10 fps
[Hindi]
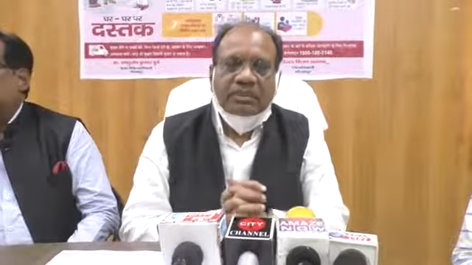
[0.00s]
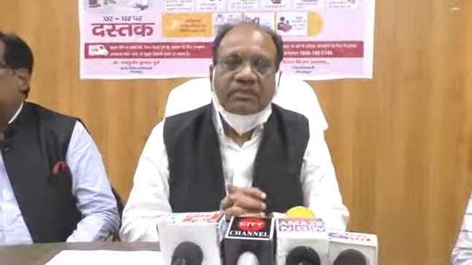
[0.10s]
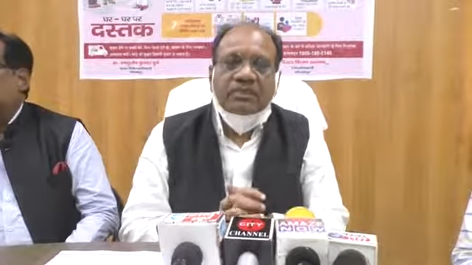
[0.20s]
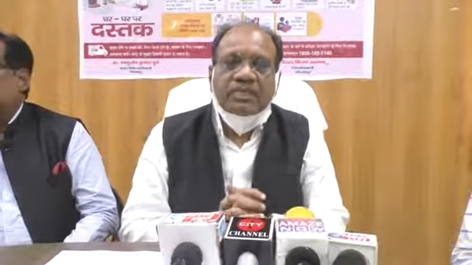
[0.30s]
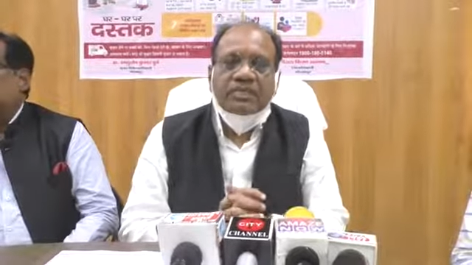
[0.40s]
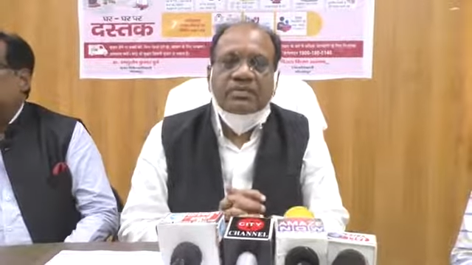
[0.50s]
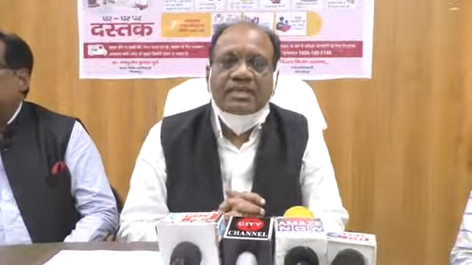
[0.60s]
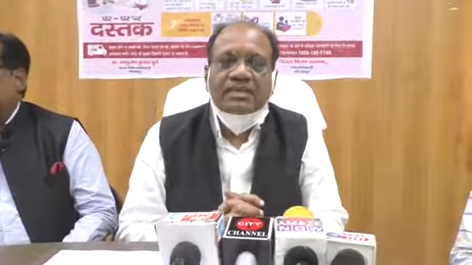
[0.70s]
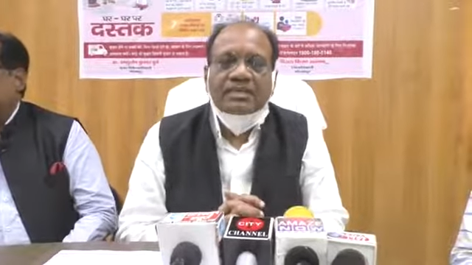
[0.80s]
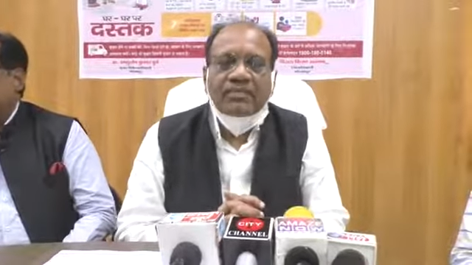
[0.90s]
तो इस
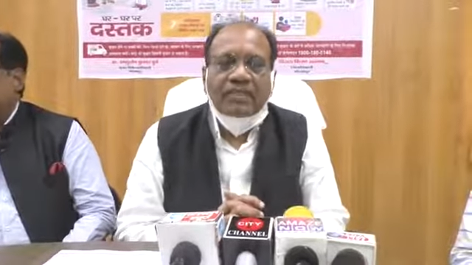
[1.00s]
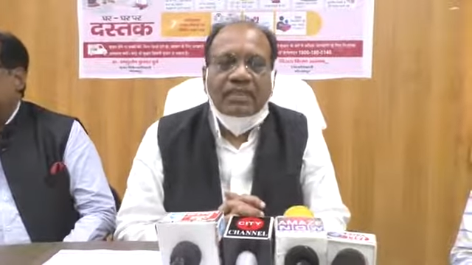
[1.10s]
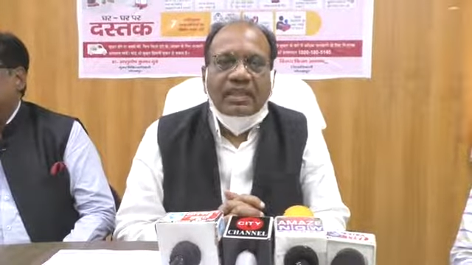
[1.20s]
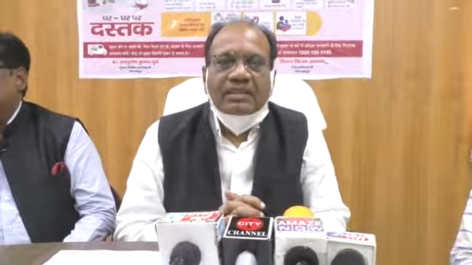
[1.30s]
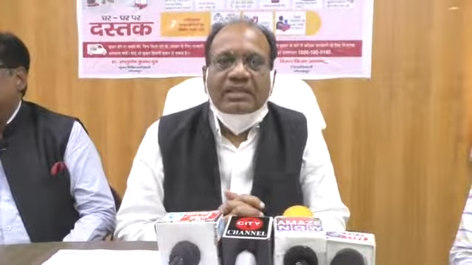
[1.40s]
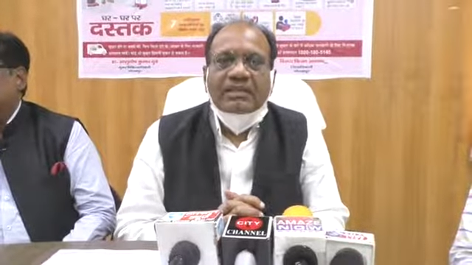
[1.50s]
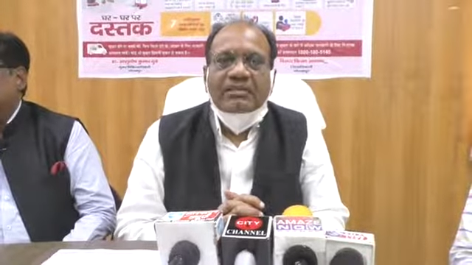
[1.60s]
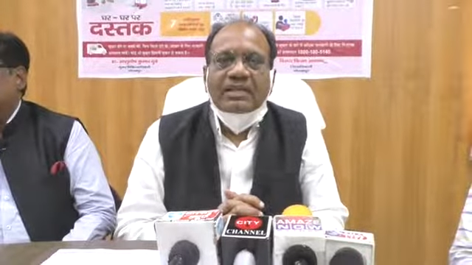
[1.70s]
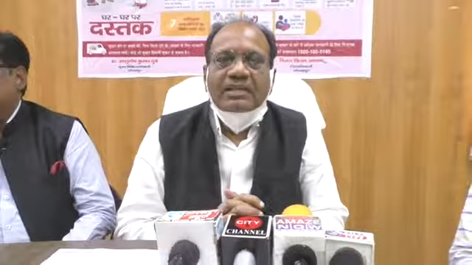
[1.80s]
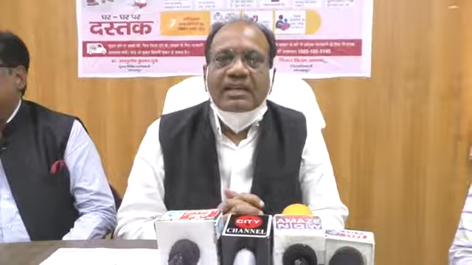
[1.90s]
वर्ष
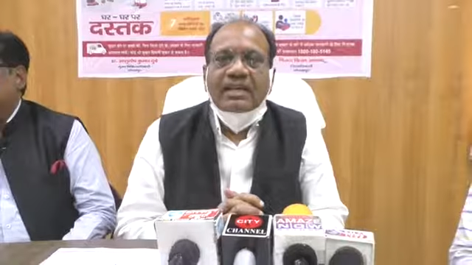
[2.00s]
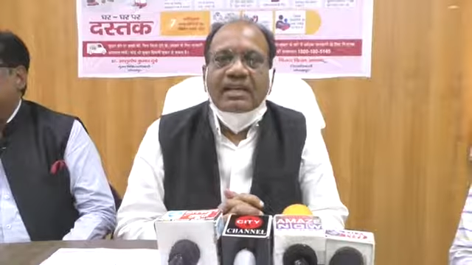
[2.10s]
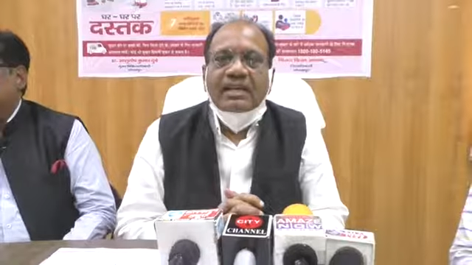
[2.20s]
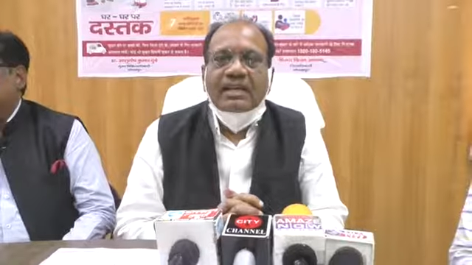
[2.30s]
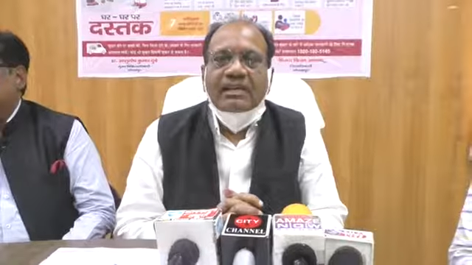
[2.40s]
जनवरी से लेकर